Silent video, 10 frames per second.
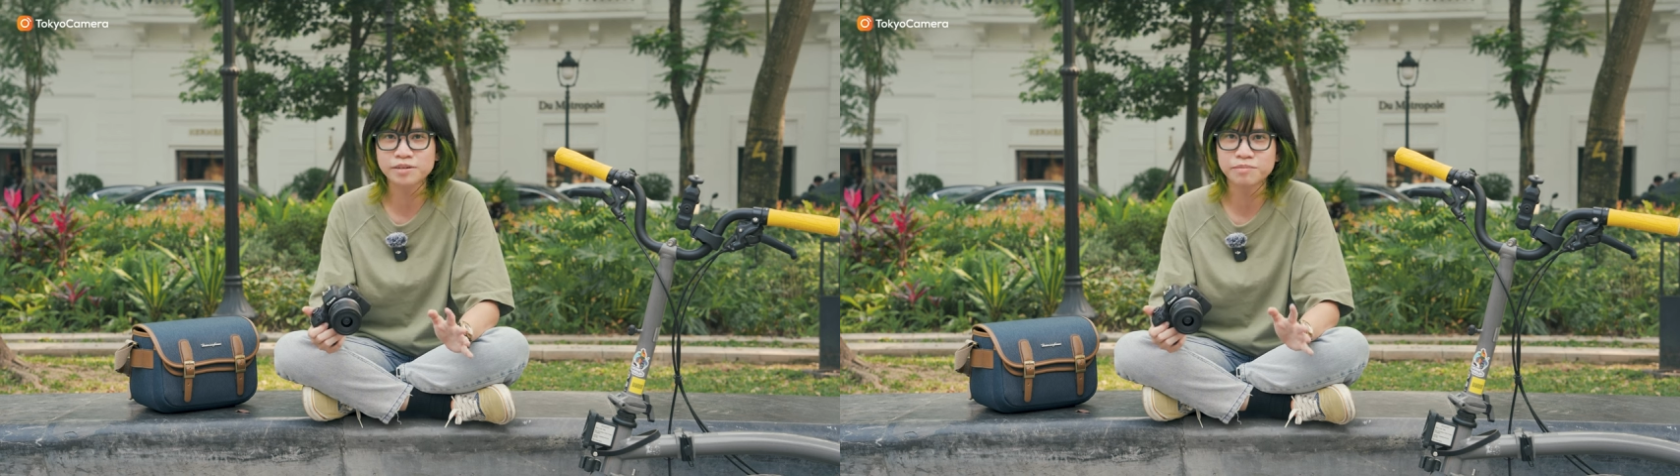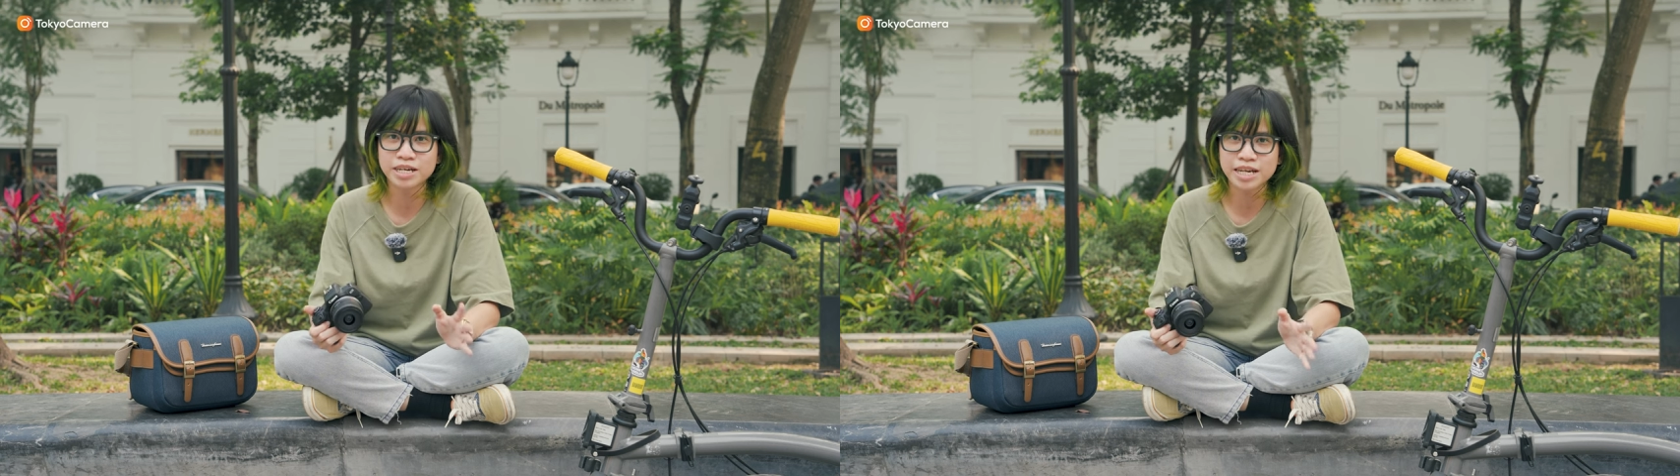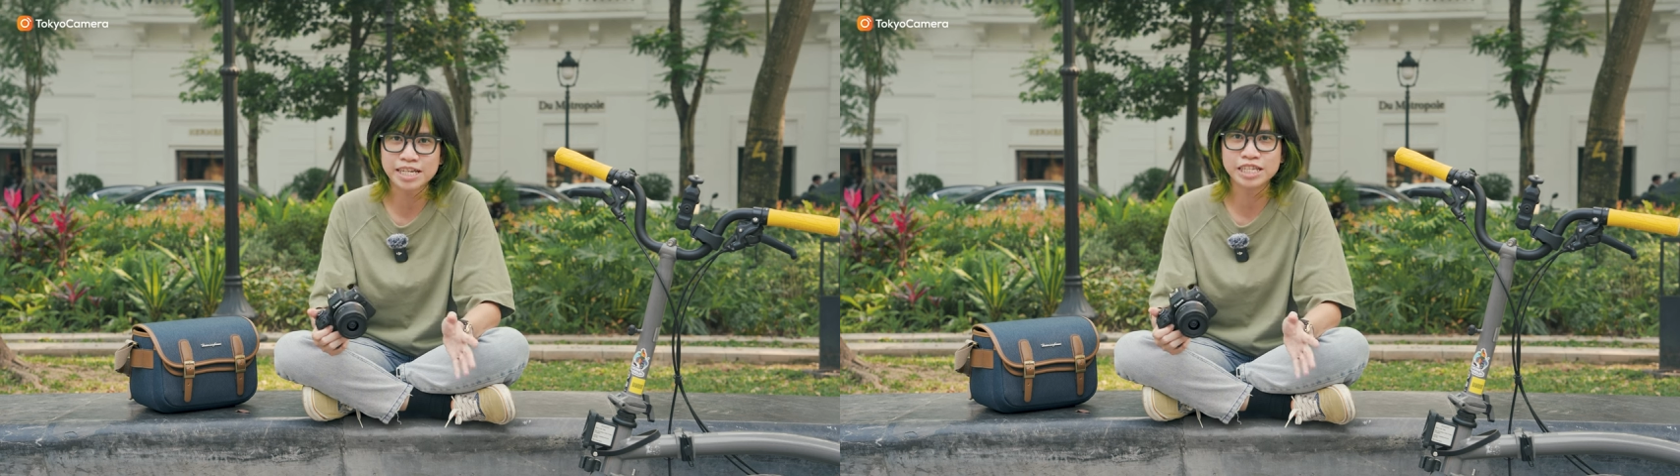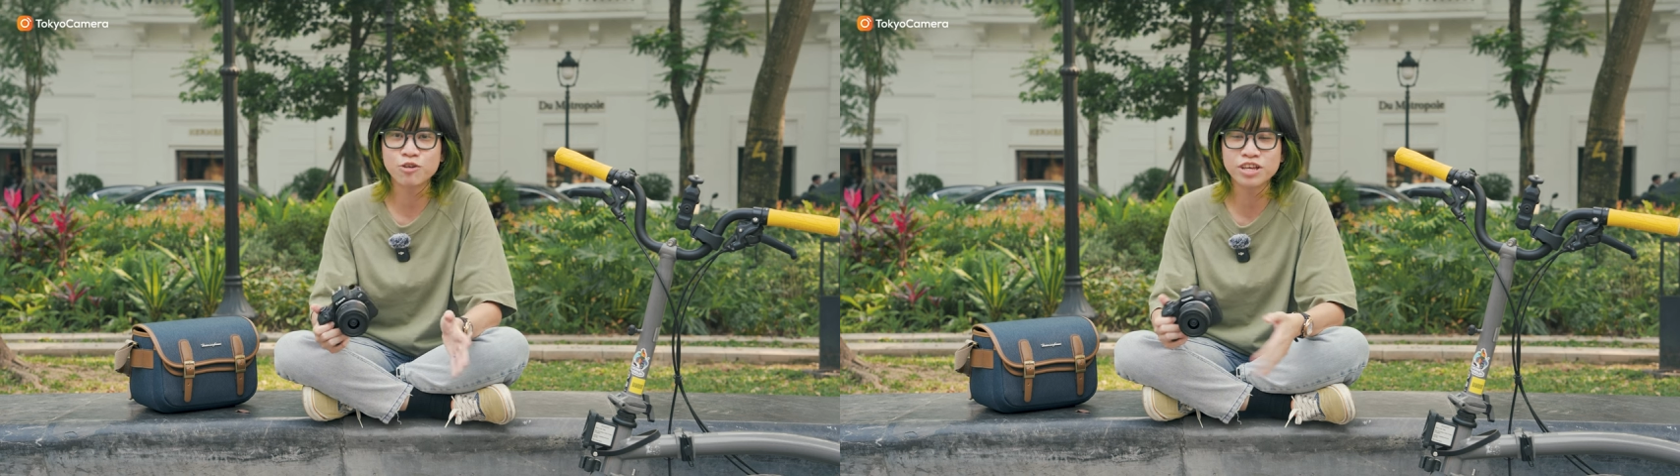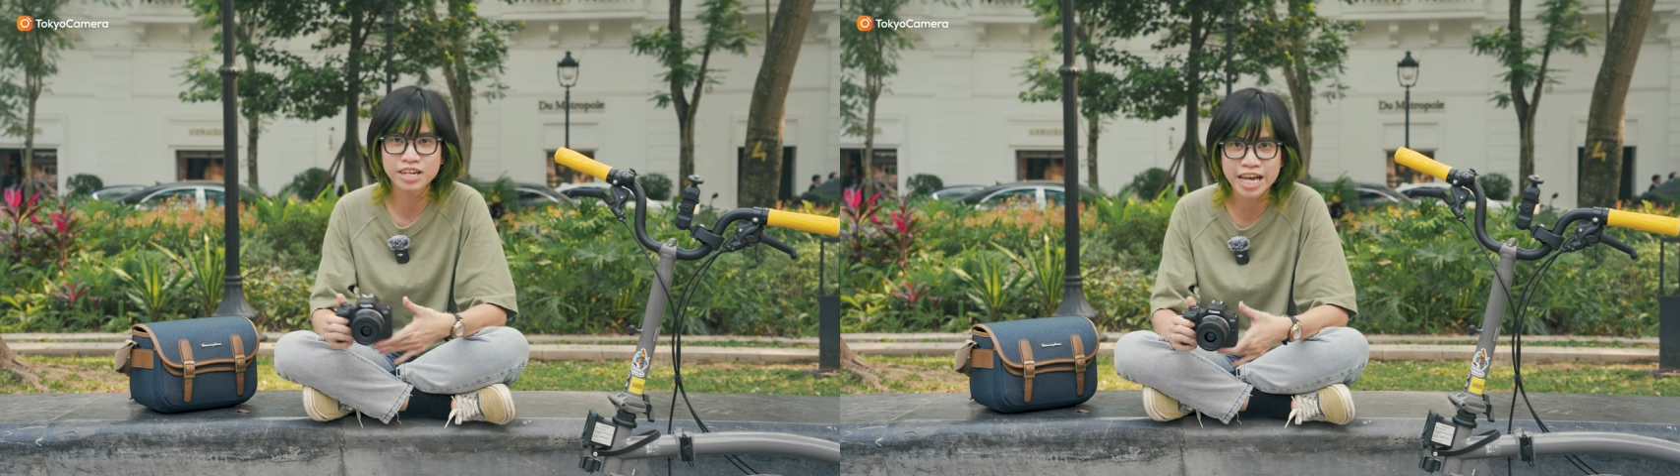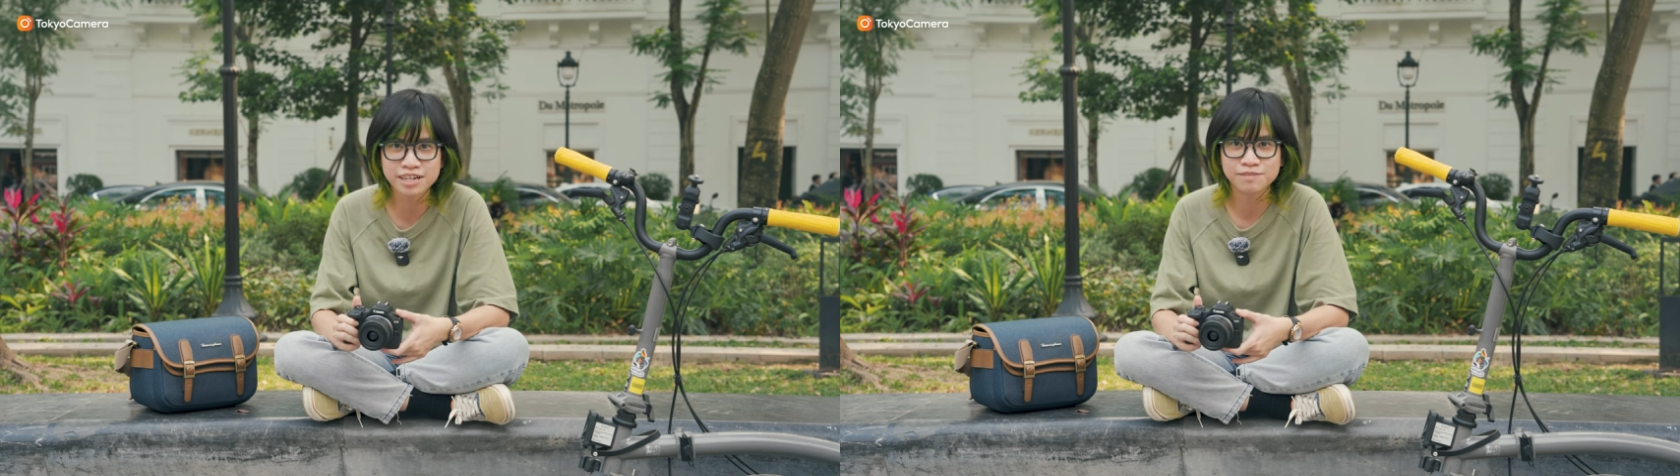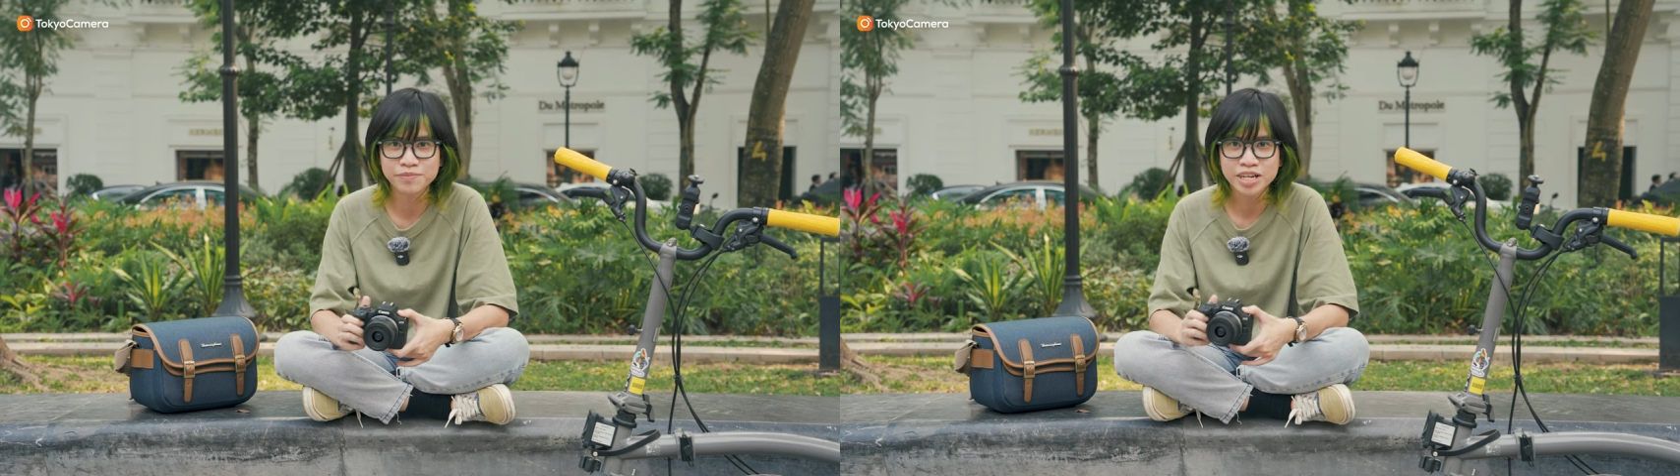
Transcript: đến máy ảnh theo nghĩa đen